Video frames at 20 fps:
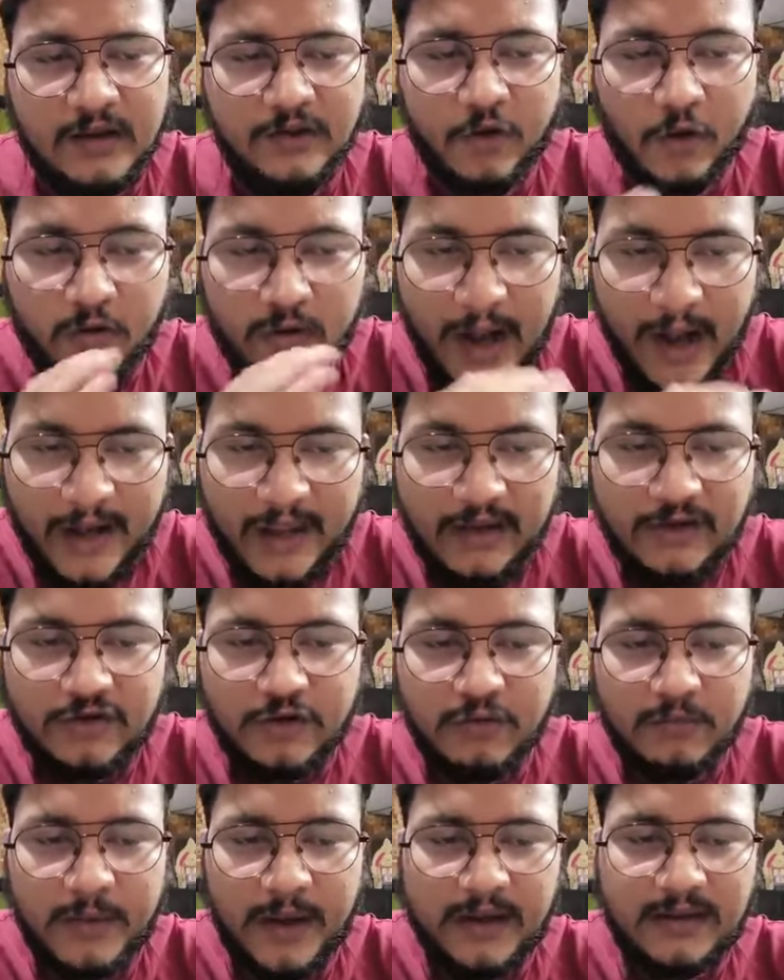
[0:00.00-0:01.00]
তখন
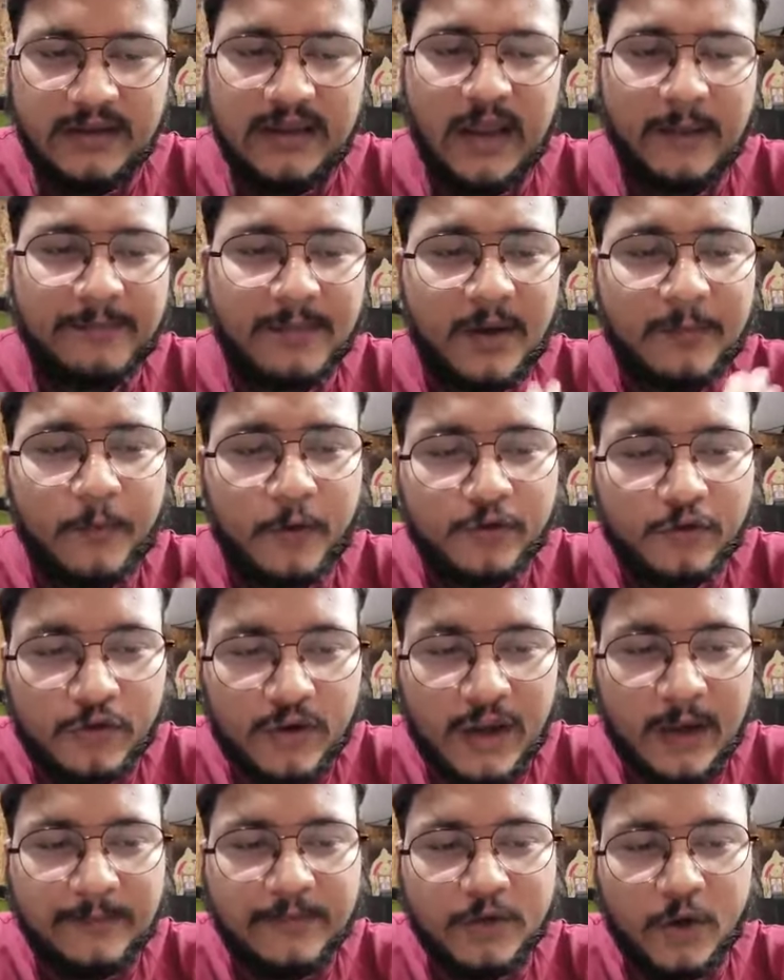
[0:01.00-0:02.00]
আরেকজন ব্যক্তি আপনার
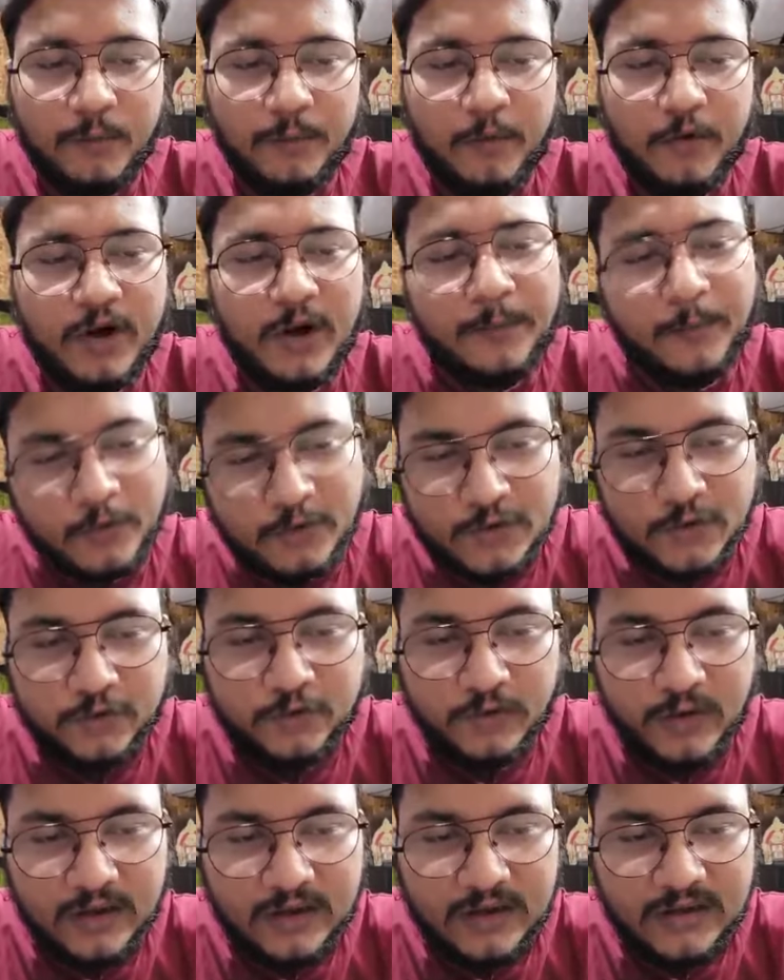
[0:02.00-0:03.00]
পদক্ষেপ সম্পর্কে প্রশ্ন
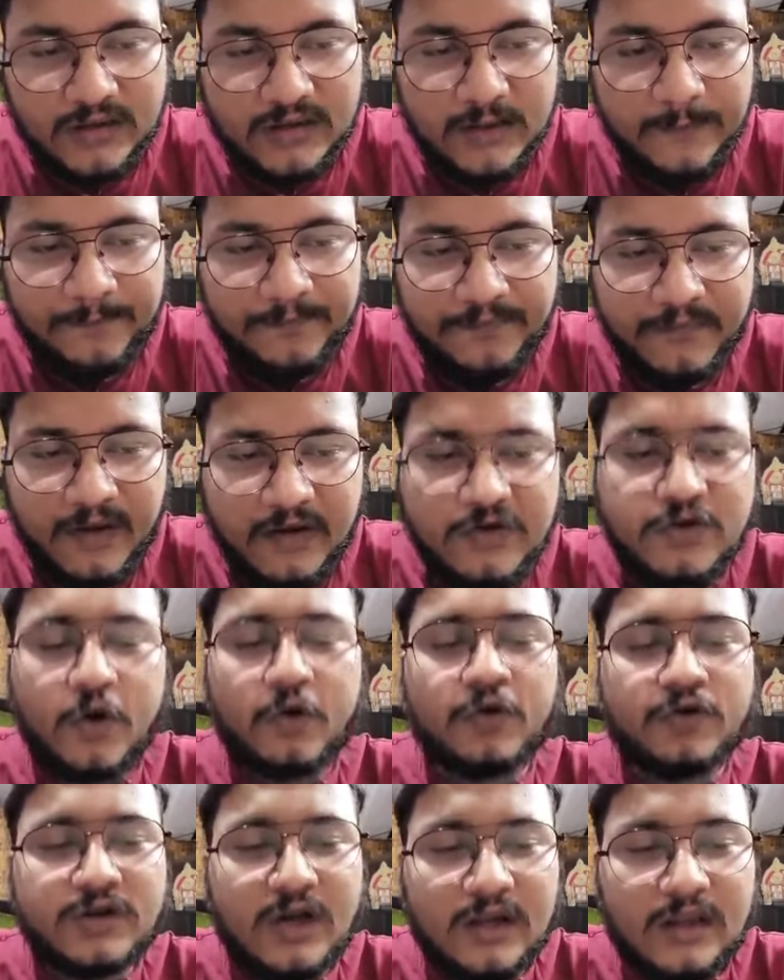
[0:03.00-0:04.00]
তুলে দিচ্ছেন
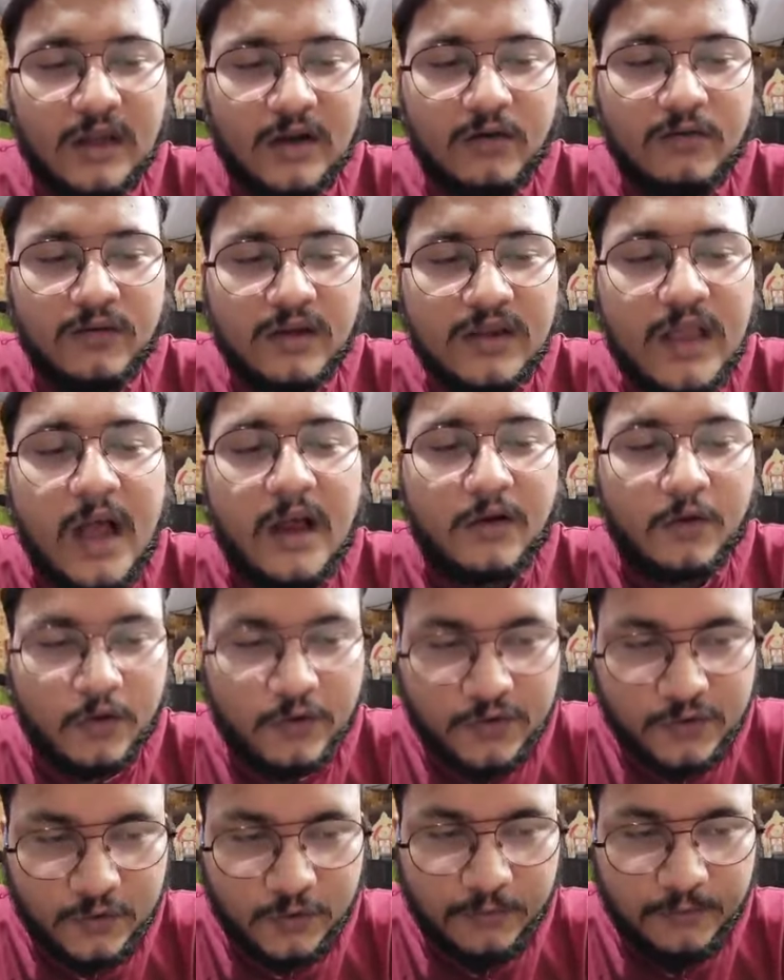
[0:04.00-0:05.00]
জনসাধারণ
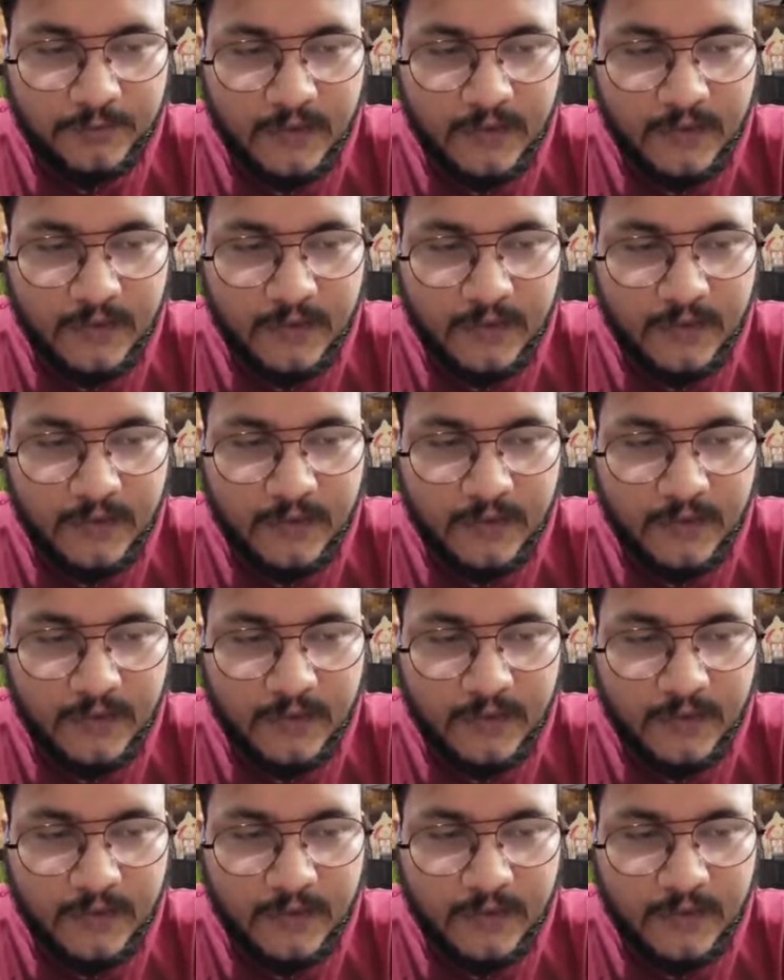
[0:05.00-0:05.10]
দ্বিধাগ্রস্ত